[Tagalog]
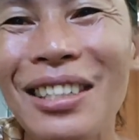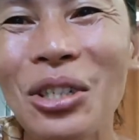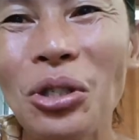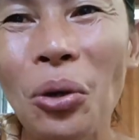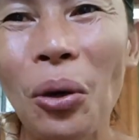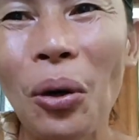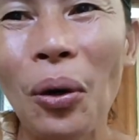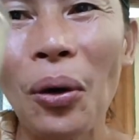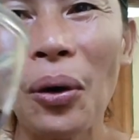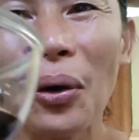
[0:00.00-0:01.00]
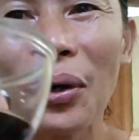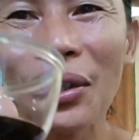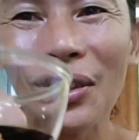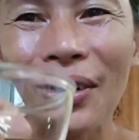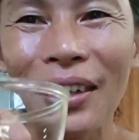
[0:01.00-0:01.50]

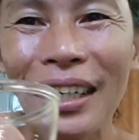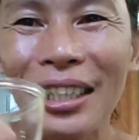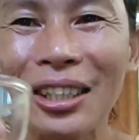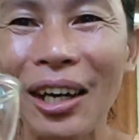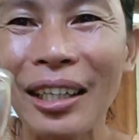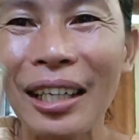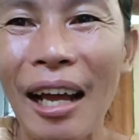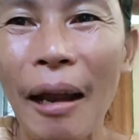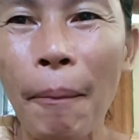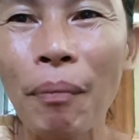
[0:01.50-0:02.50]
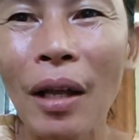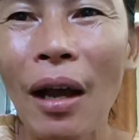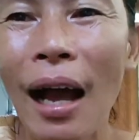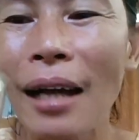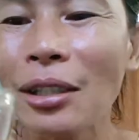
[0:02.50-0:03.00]
sauce. Okay, so ayan.
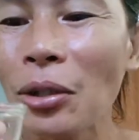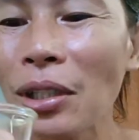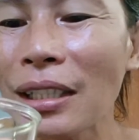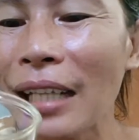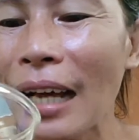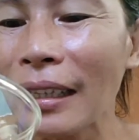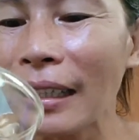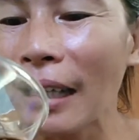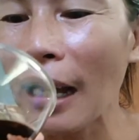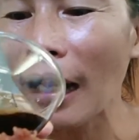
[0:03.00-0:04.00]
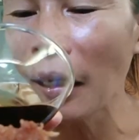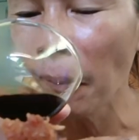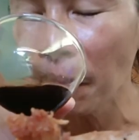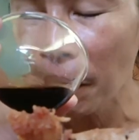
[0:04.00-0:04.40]
Ang sauce natin ay,